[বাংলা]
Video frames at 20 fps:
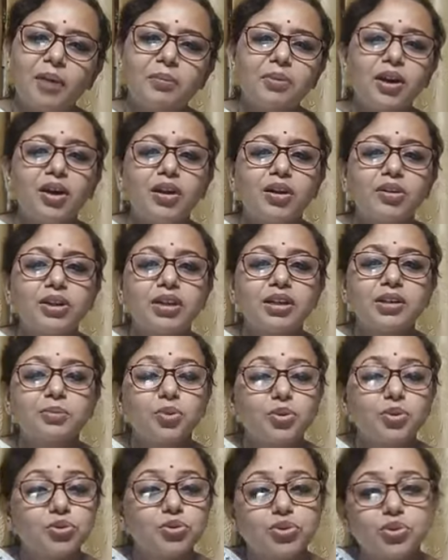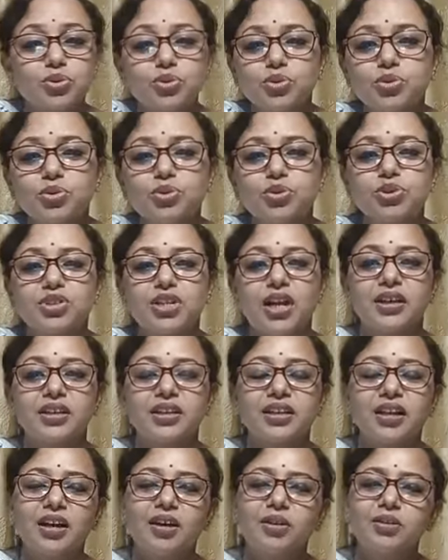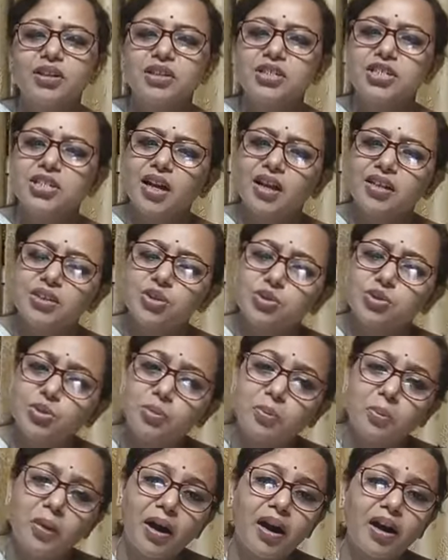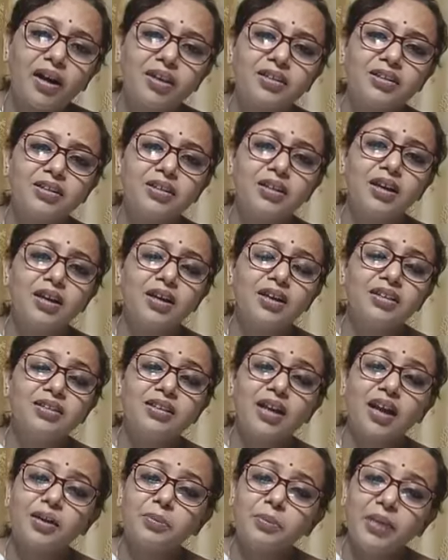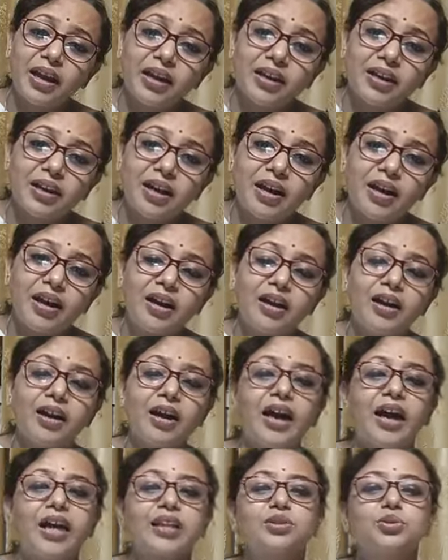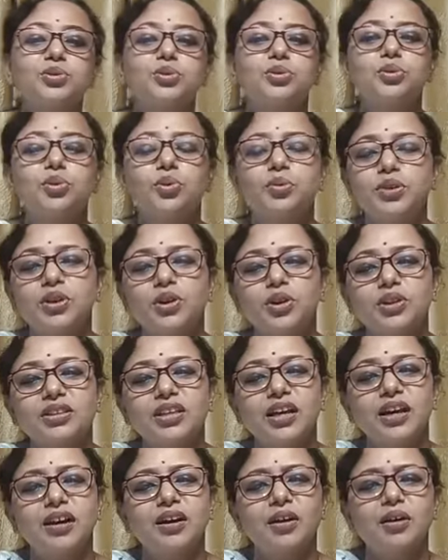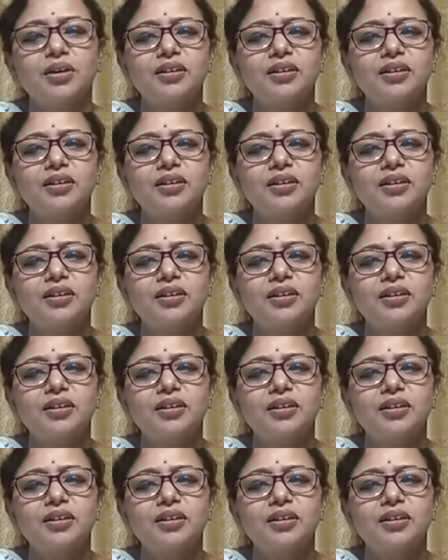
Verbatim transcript: আমরা অনেক মন্ত্রতন্ত্র জানি না অনেক শাস্ত্র পাঠ তার ব্যাখ্যা এত গভীরতা